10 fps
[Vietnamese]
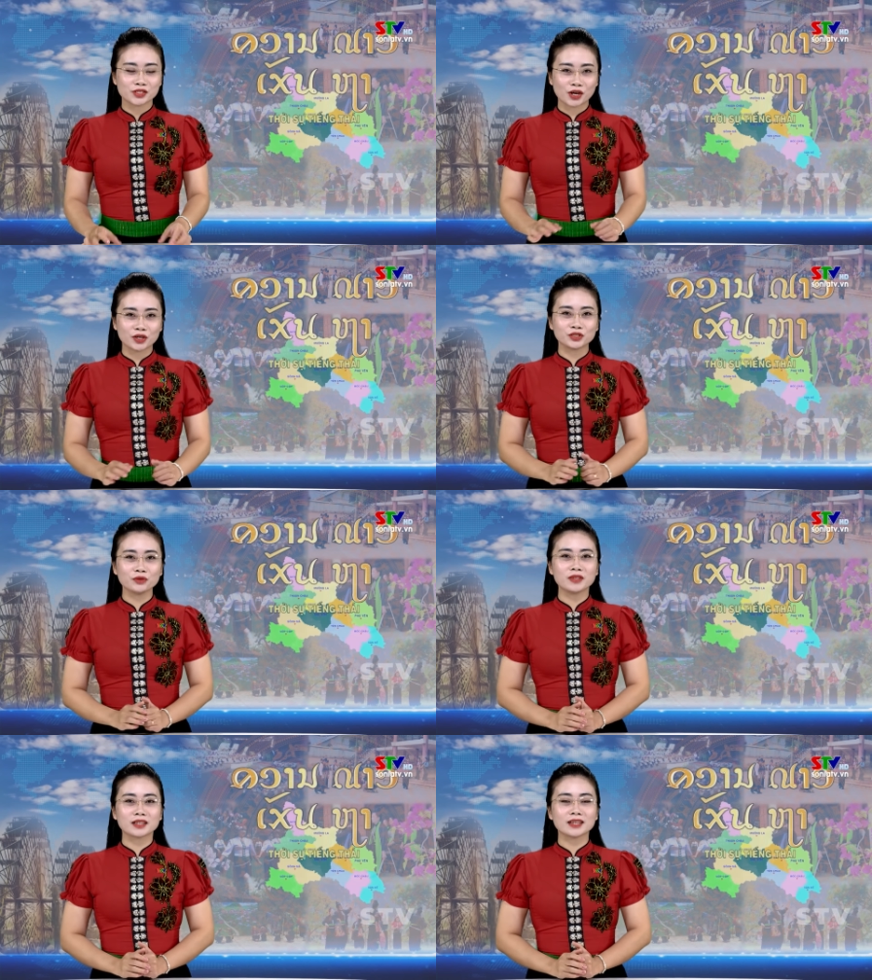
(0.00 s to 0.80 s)
Sở chấp
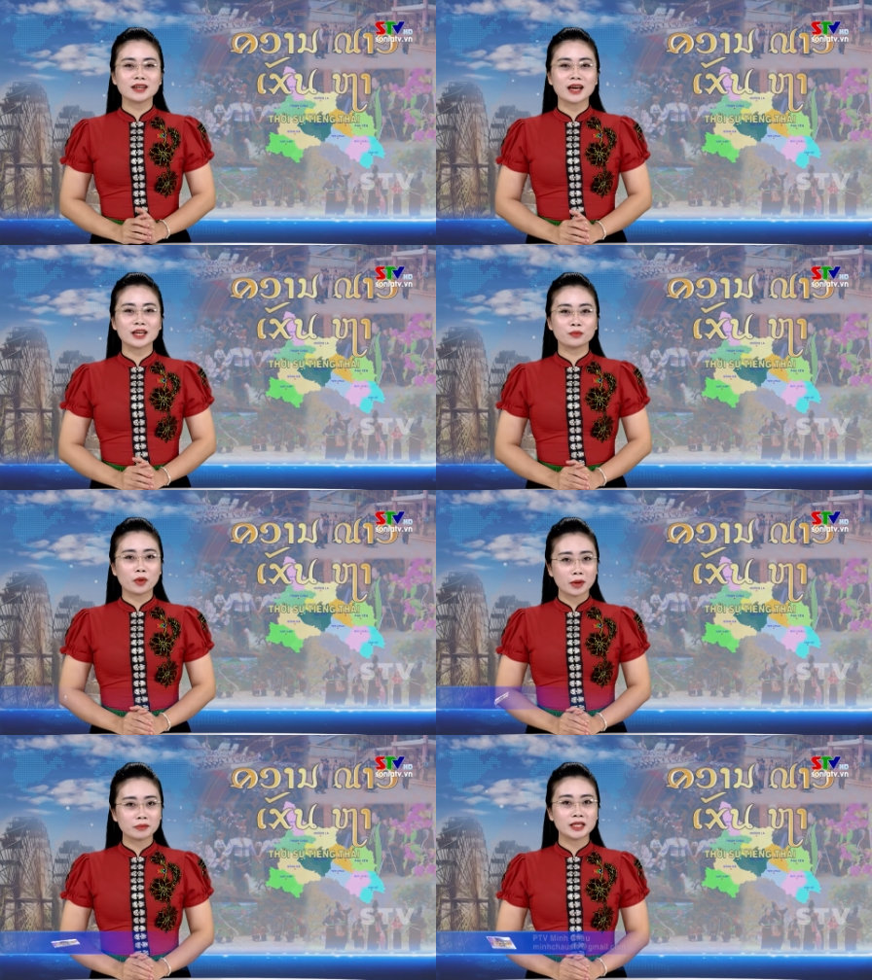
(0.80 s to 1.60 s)
tạc tinh lại bò
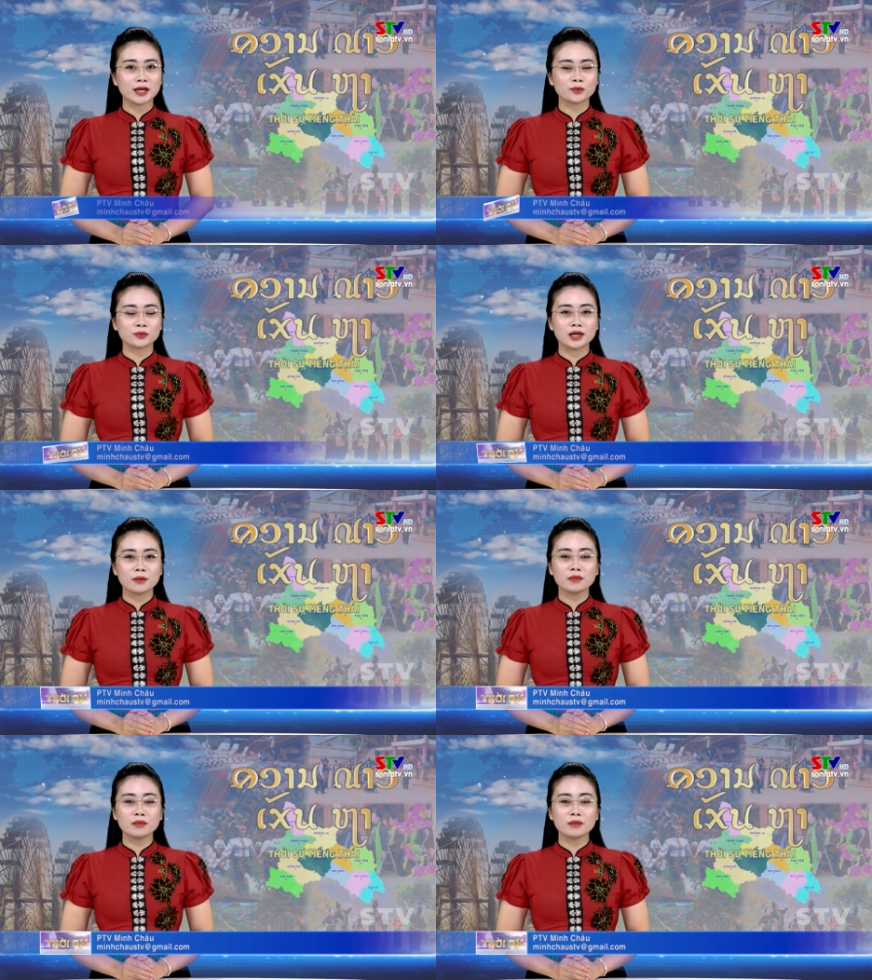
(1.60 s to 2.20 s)
mẹ pin hồng,